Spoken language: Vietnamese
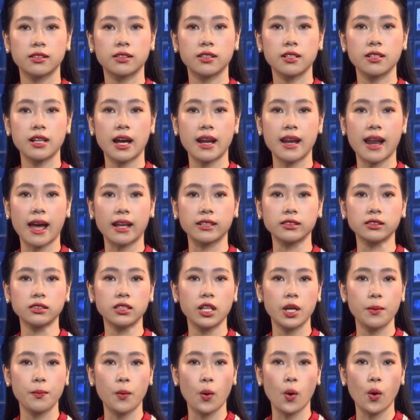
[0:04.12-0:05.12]
Từ hình ảnh
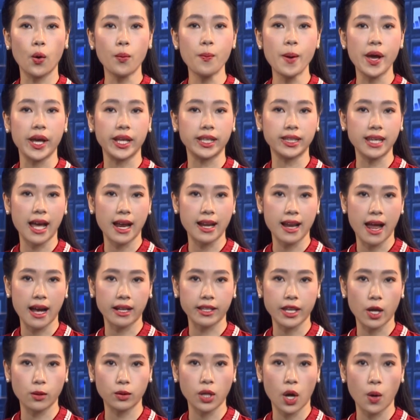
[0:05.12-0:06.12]
người bố bị tai nạn
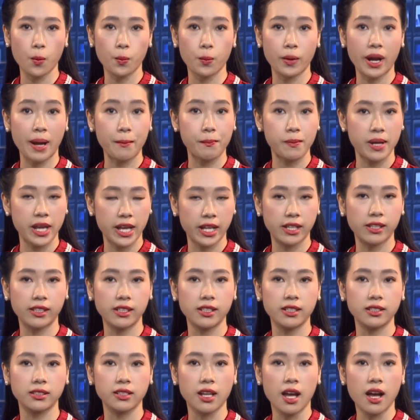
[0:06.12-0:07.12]
giao thông nằm liệt
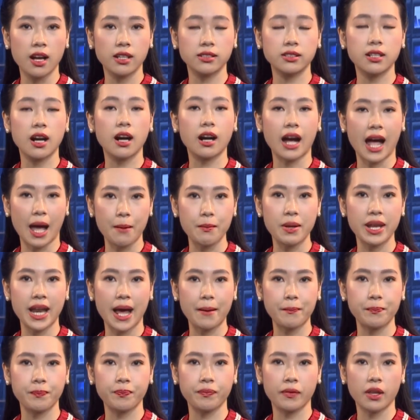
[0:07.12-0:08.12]
giường gần 20
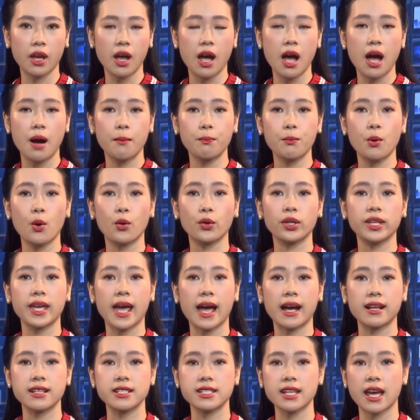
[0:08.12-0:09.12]
năm, một
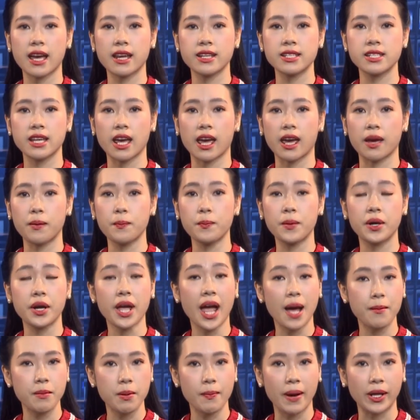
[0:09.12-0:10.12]
chàng trai trẻ mới
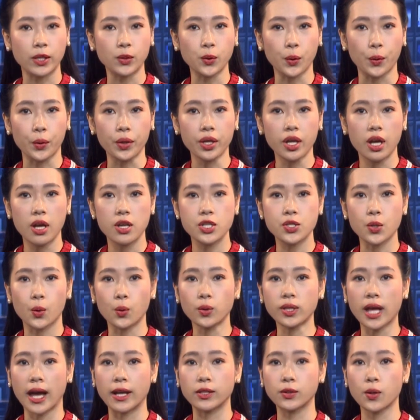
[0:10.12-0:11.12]
27 tuổi, trú
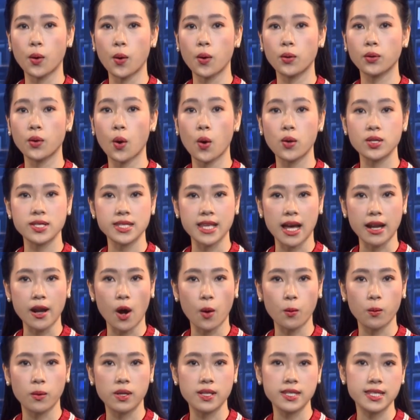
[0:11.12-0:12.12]
tại thôn Ngô Xã
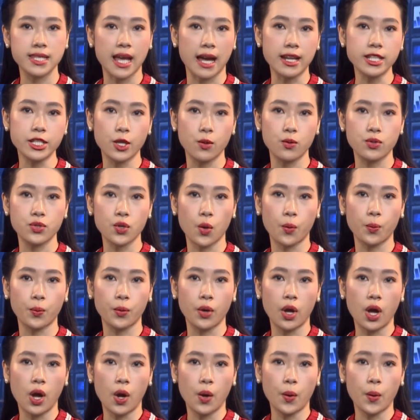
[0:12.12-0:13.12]
Đông, xã Triệu Trung,
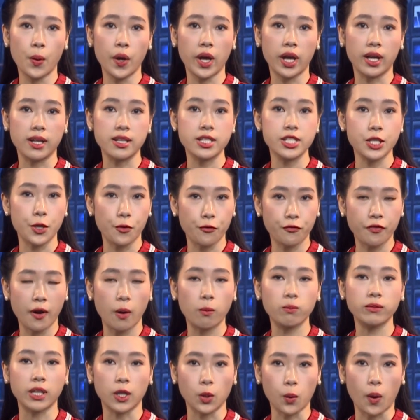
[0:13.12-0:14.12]
huyện Triệu
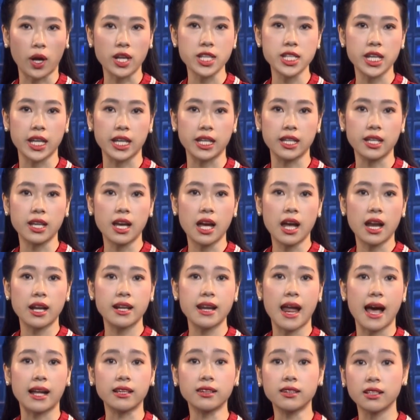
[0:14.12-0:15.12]
Phong, tỉnh Quảng Trị,
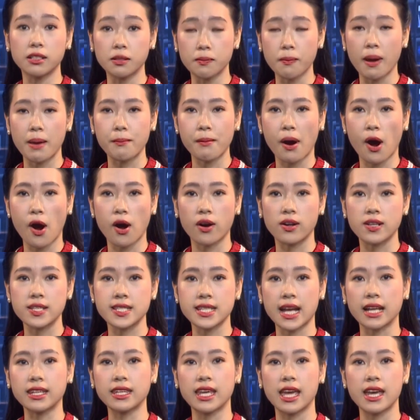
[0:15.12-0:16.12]
đã tự mày mò
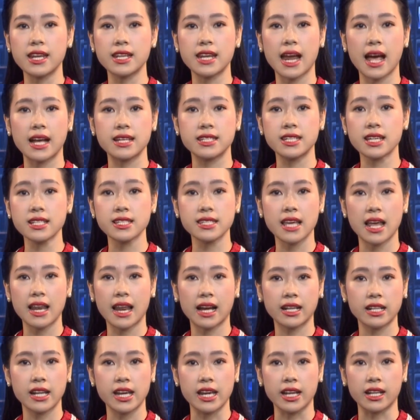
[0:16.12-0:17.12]
sáng chế ra chiếc xe
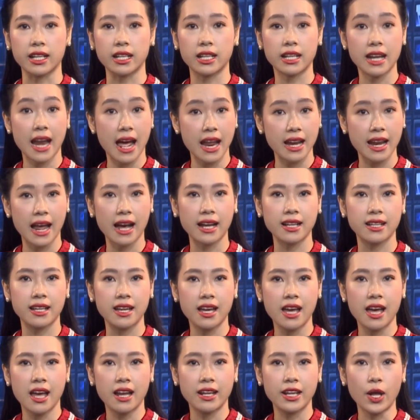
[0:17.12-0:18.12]
lăn điện đa năng
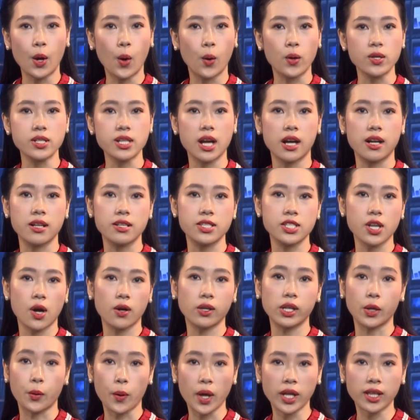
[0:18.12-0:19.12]
để hỗ trợ cho
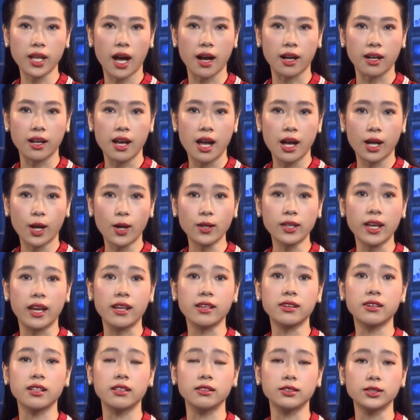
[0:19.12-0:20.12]
người khuyết tật có thể
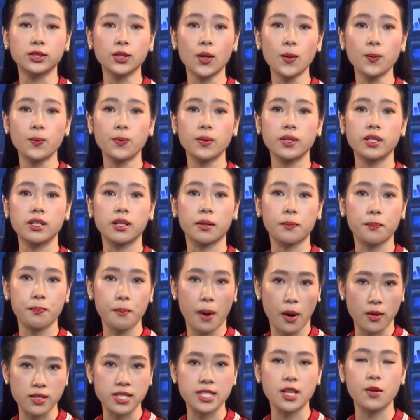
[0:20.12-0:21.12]
tự túc được
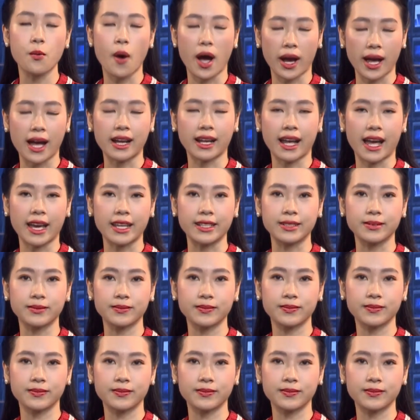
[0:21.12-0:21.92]
mọi sinh hoạt hàng ngày.